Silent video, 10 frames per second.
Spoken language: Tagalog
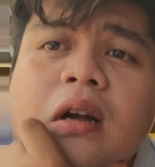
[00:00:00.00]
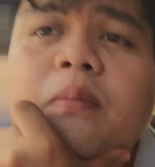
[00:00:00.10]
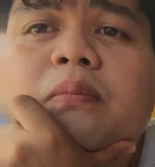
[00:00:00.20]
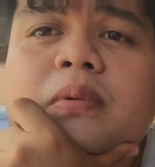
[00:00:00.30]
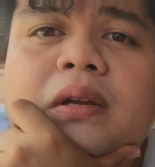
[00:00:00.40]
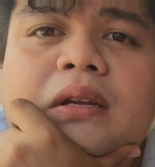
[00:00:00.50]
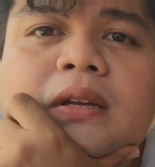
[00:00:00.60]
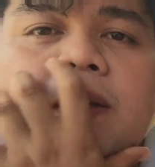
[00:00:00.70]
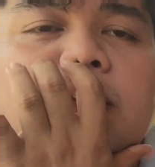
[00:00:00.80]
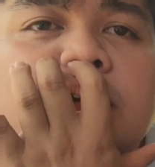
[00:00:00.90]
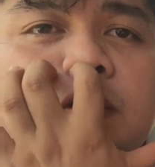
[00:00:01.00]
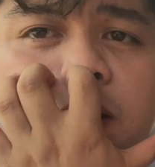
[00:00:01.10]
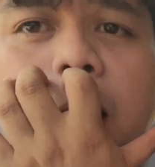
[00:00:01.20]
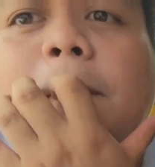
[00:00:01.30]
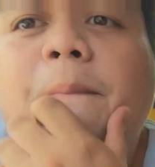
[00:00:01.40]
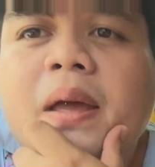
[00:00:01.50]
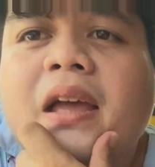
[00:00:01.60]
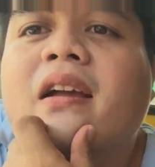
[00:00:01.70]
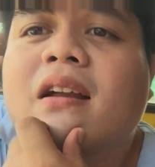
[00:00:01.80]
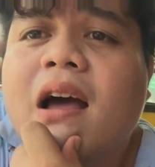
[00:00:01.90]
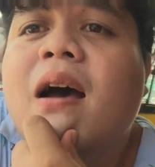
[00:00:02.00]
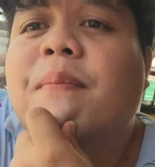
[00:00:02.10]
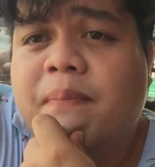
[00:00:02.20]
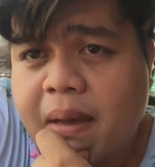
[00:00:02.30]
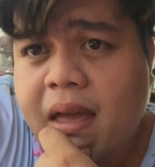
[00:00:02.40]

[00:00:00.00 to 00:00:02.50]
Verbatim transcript: jumeg? Grabe, grabe, grabe.